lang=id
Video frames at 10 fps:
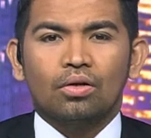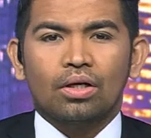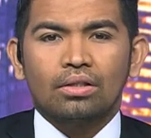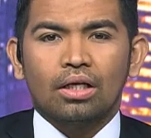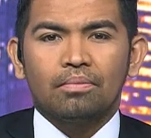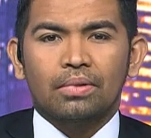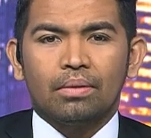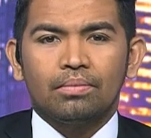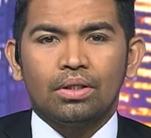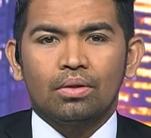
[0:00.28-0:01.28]
seorang
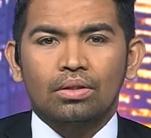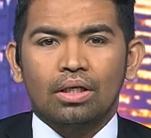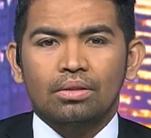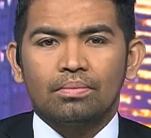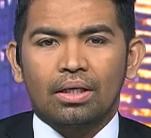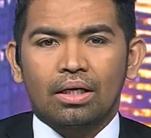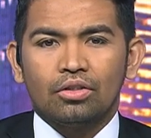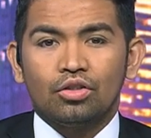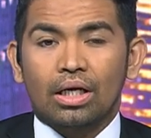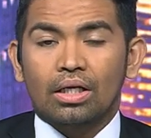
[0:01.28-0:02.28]
selebgram di kota
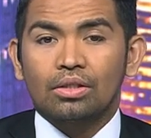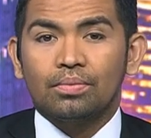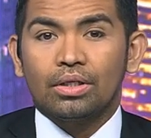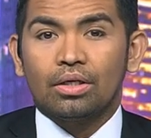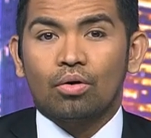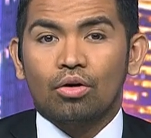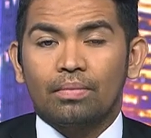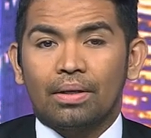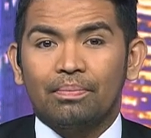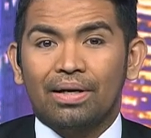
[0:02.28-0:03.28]
Semarang nyaris menjadi
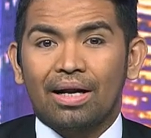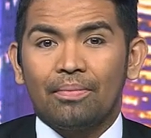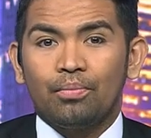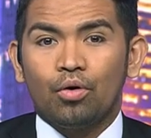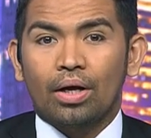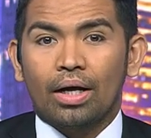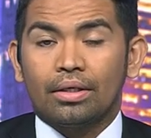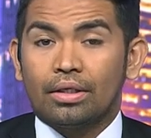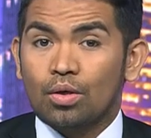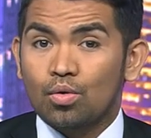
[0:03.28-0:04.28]
korban
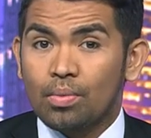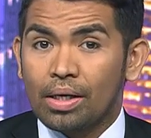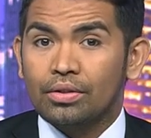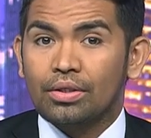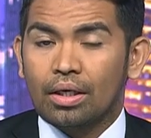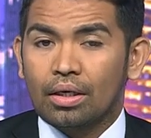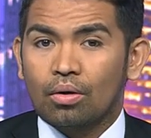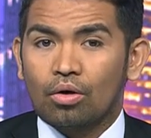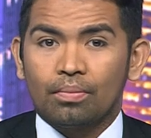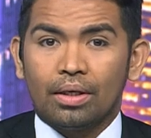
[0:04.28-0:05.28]
perampokan di rumahnya.
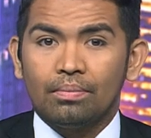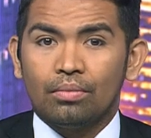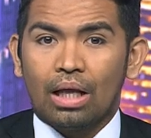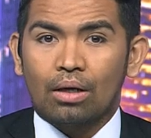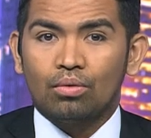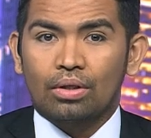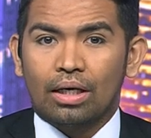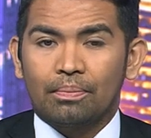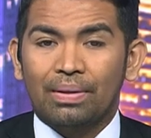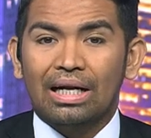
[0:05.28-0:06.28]
Korban
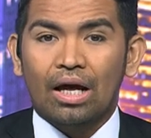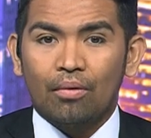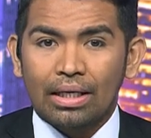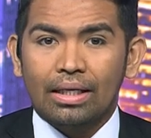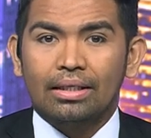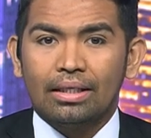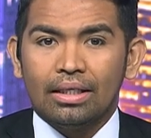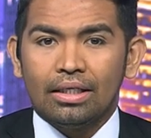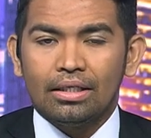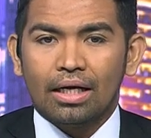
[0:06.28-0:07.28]
melakukan perlawanan
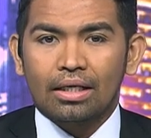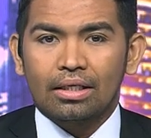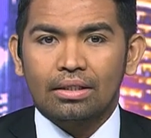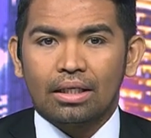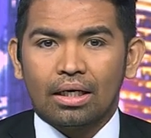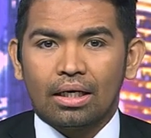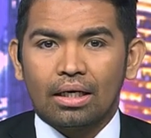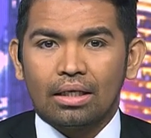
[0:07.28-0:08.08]
hingga akhirnya